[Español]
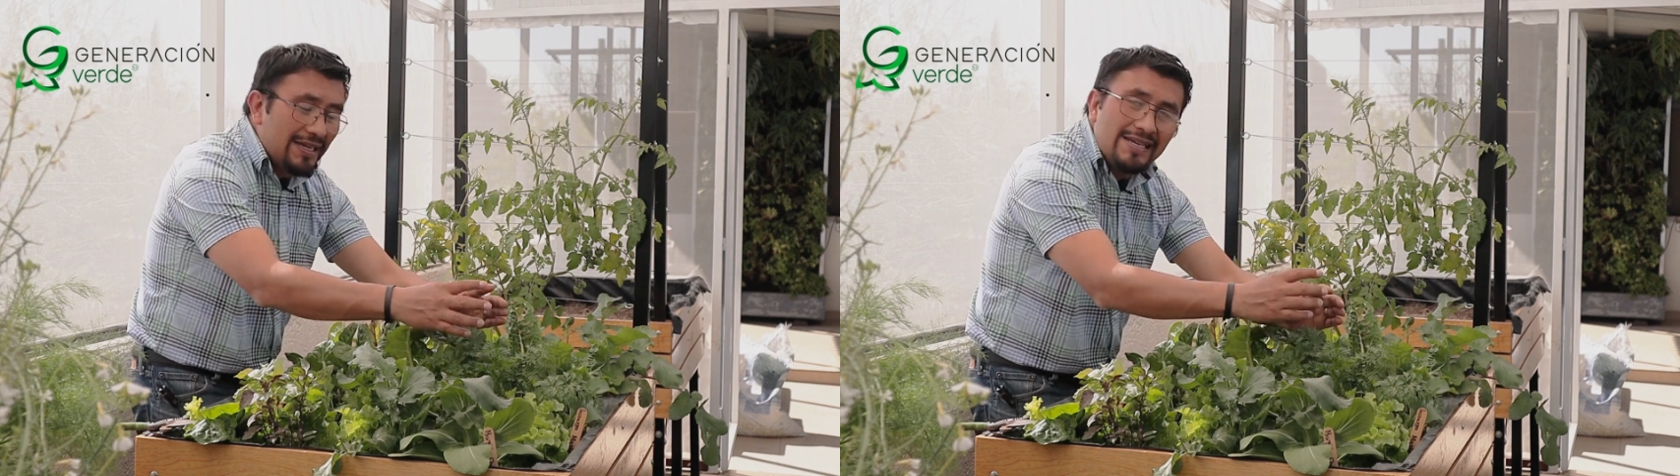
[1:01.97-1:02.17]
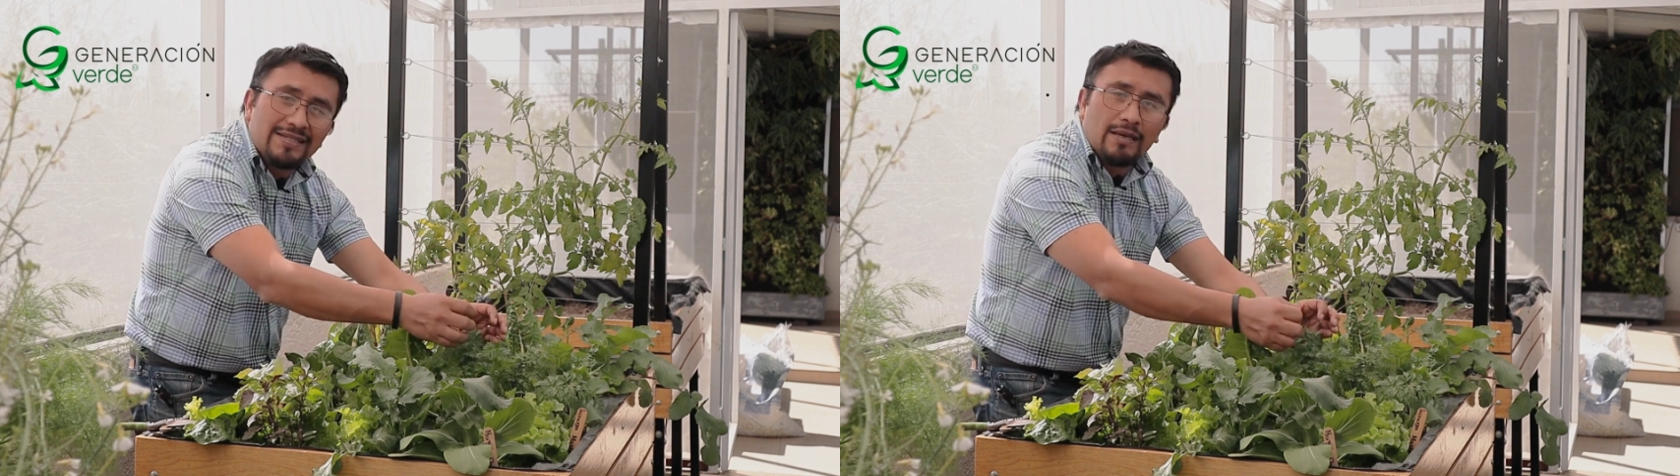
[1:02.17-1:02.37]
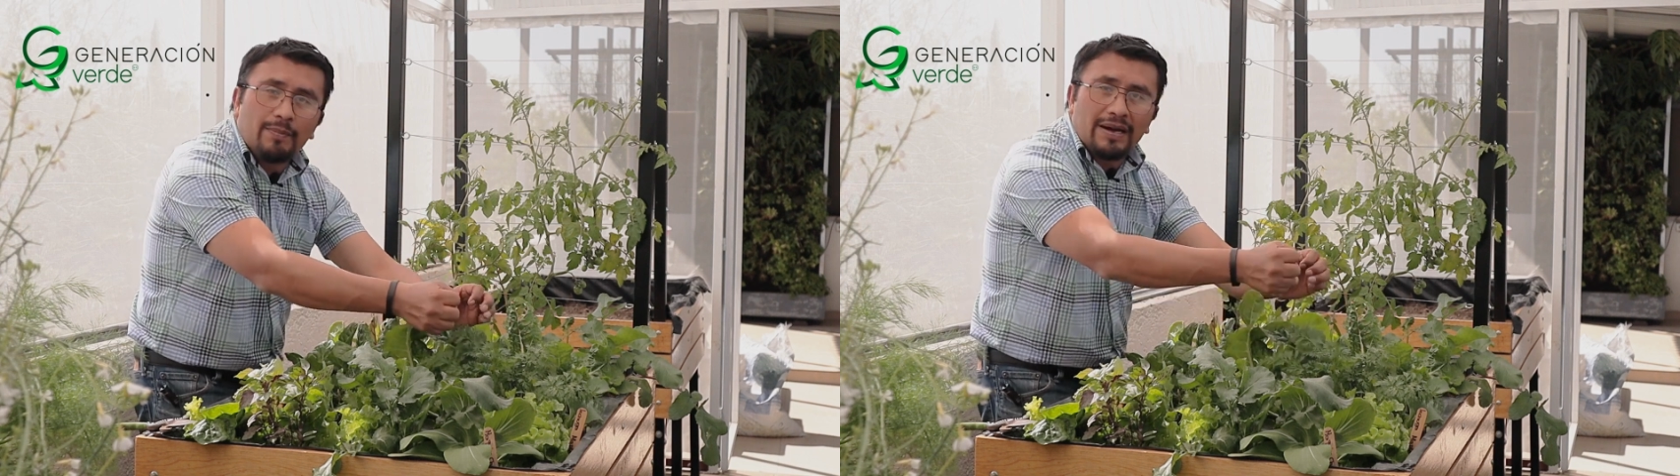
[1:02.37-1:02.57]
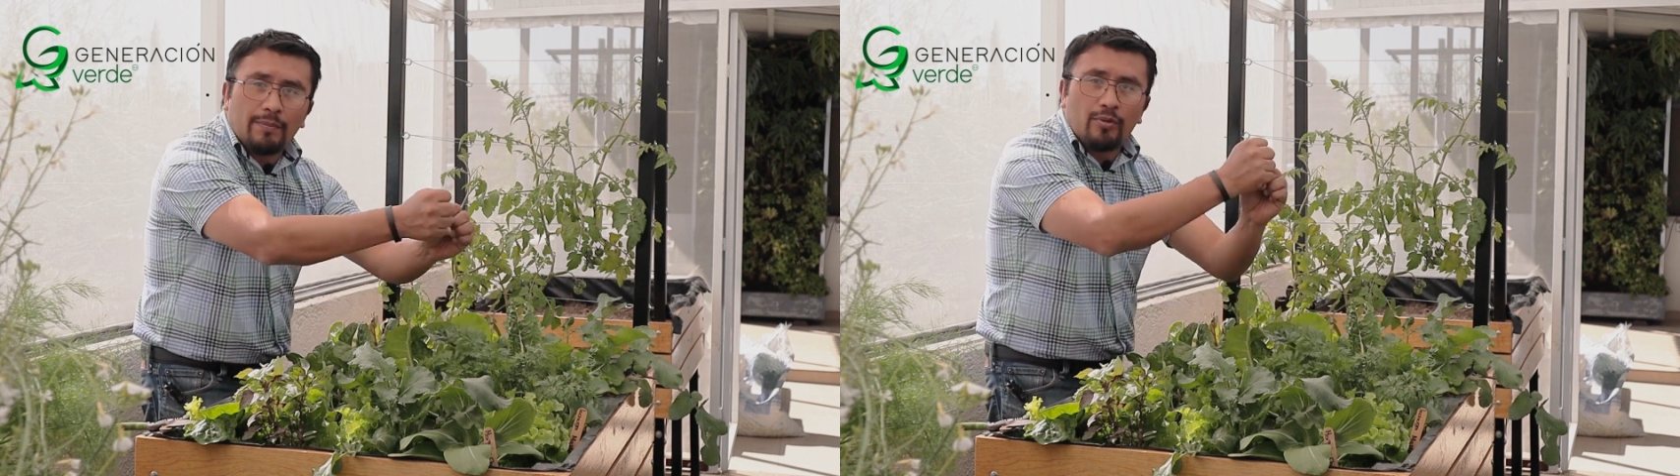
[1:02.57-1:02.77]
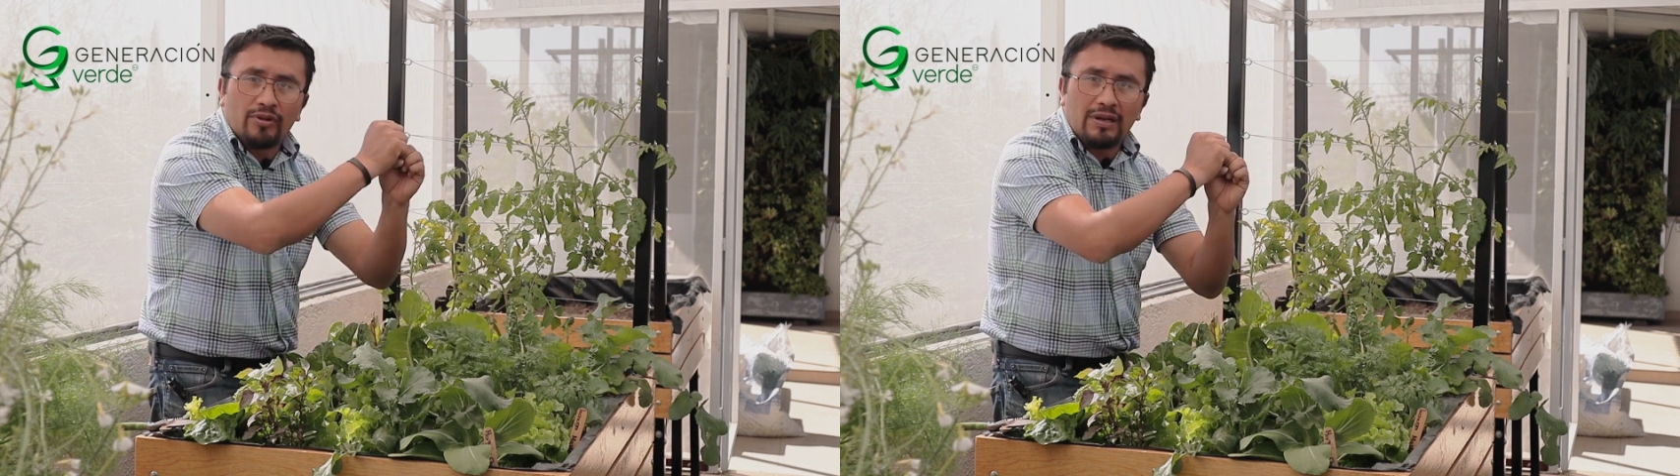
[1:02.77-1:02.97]
lista
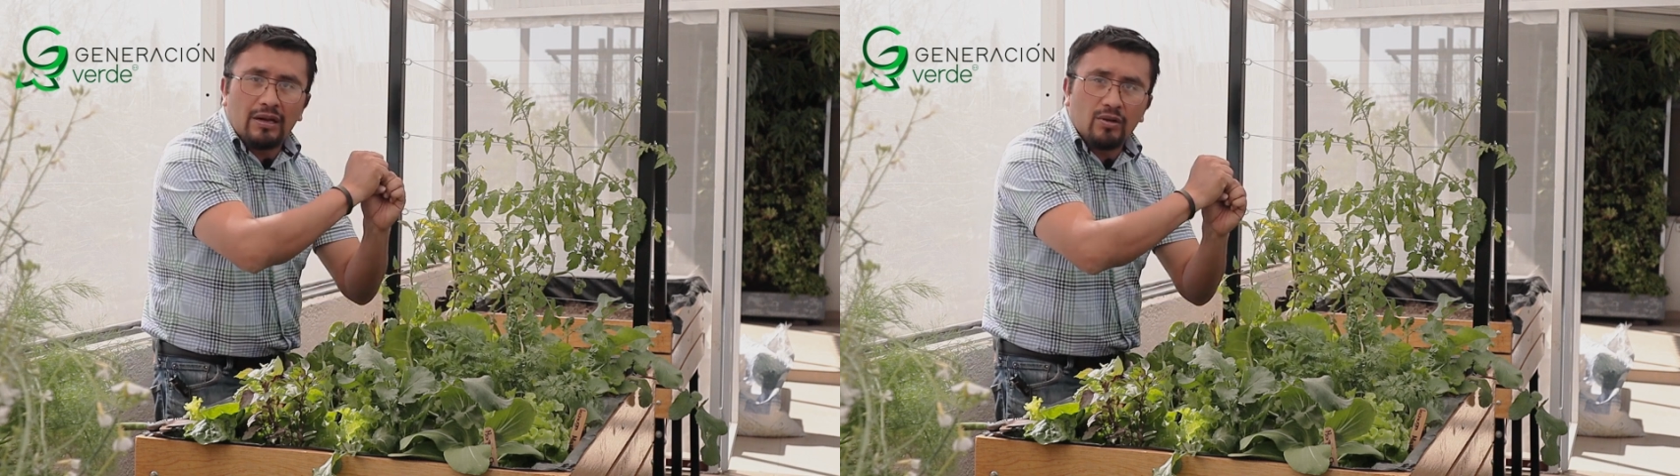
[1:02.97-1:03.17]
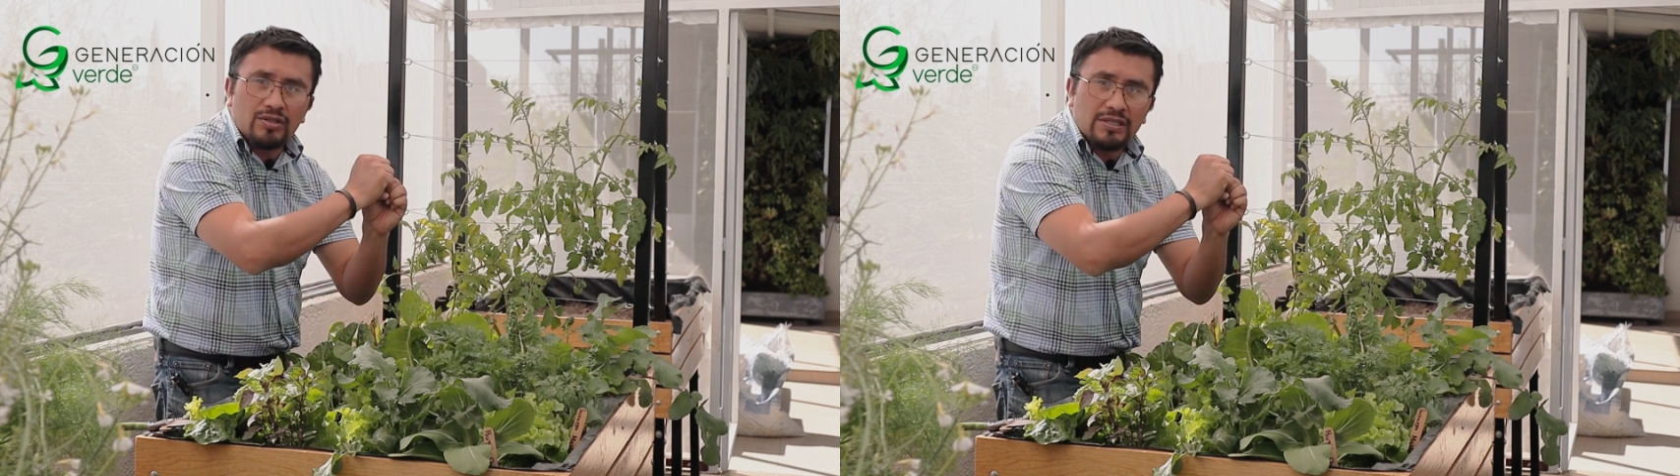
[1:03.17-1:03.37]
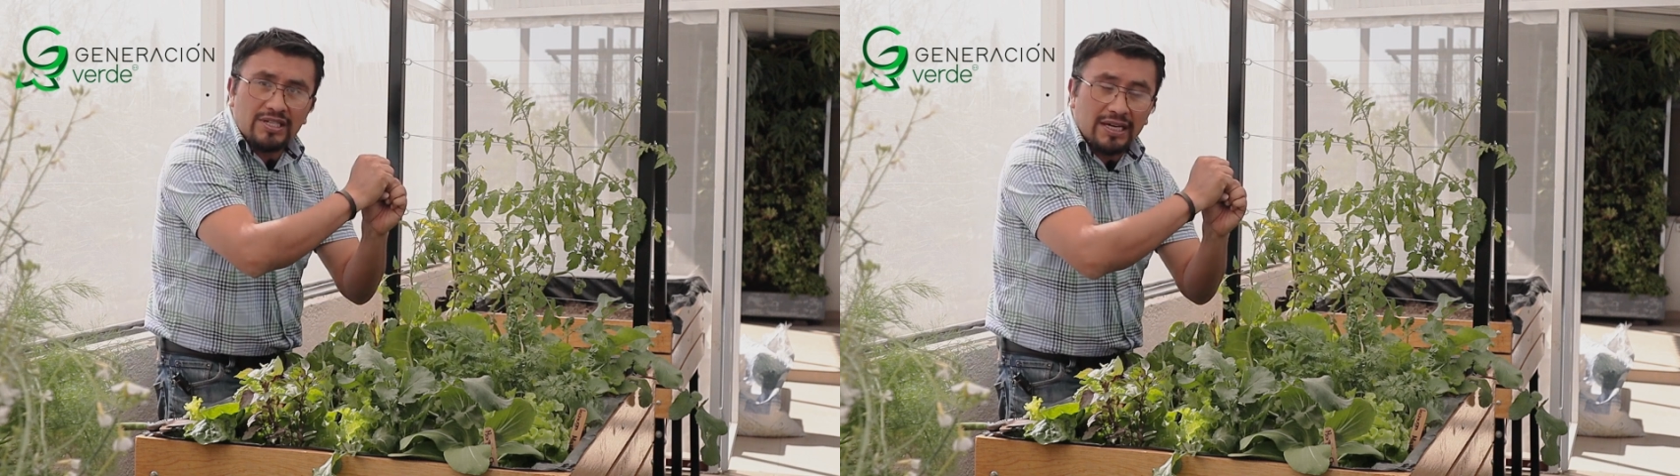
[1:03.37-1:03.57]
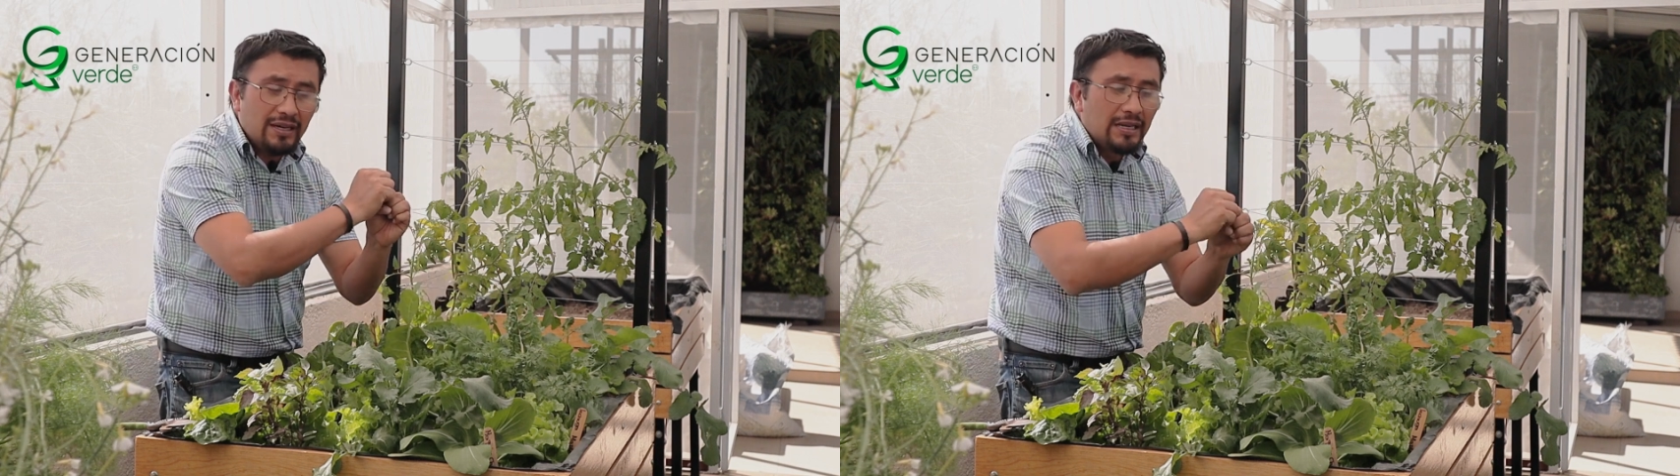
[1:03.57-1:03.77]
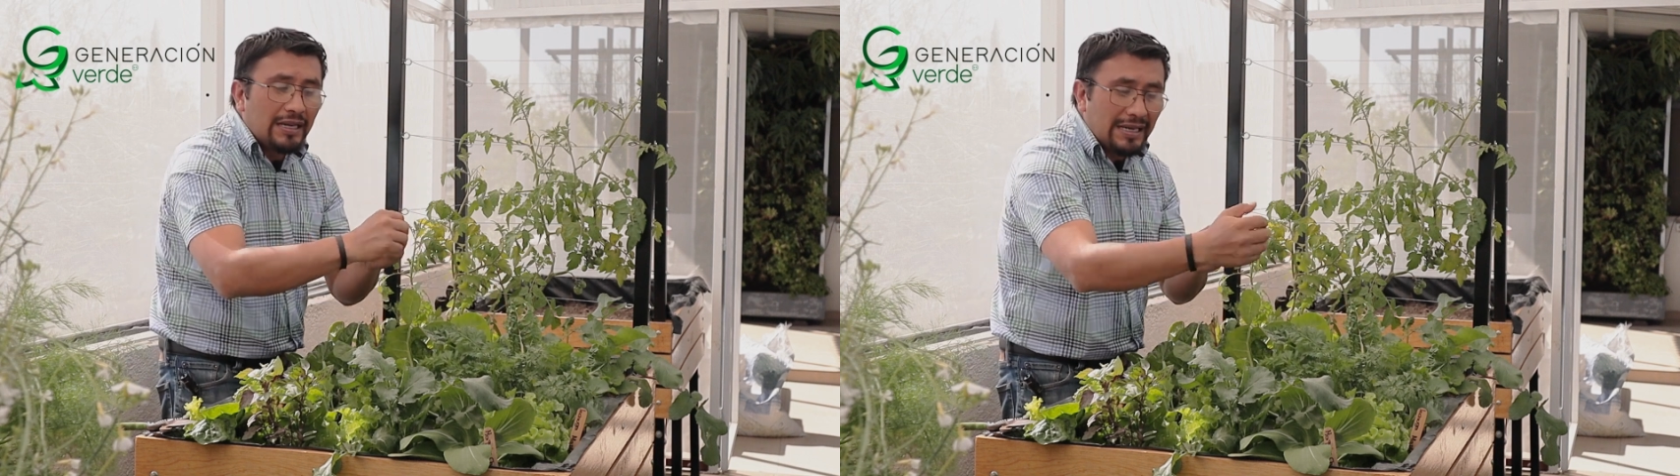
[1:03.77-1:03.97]
para poderla cosechar,